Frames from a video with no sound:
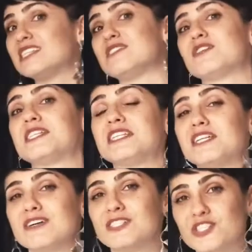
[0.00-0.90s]
Se você ainda
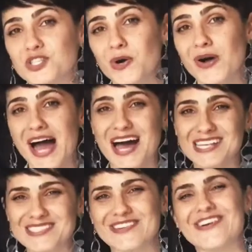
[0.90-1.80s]
não assistiu ao
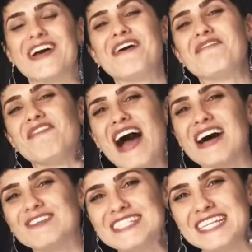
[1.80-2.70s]
Rastro, vá
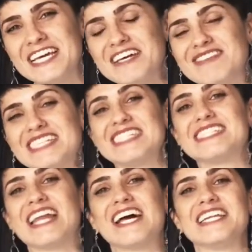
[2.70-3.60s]
aos cinemas,
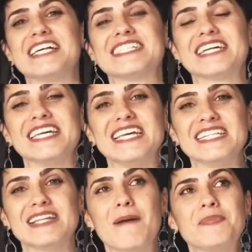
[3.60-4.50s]
estreia nessa
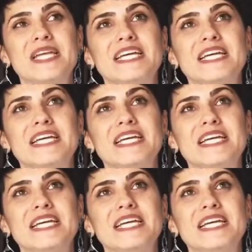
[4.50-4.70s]
quinta.